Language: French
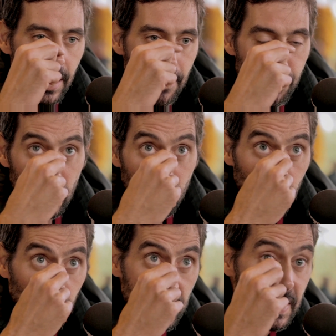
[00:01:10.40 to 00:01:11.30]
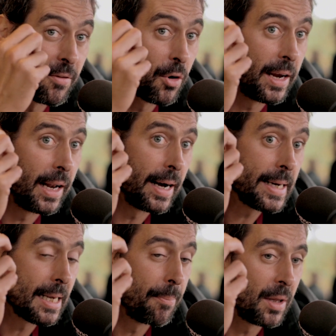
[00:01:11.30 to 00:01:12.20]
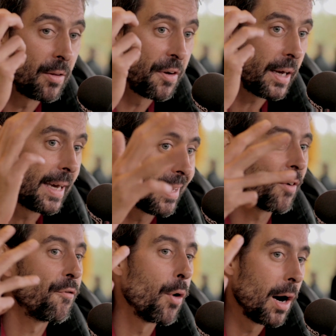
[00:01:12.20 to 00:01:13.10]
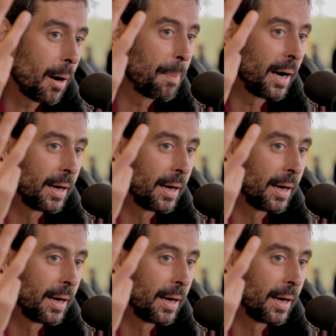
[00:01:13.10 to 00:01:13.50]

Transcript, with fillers: Et puis le comte de Savoie, il a accepté de faire quatre foires par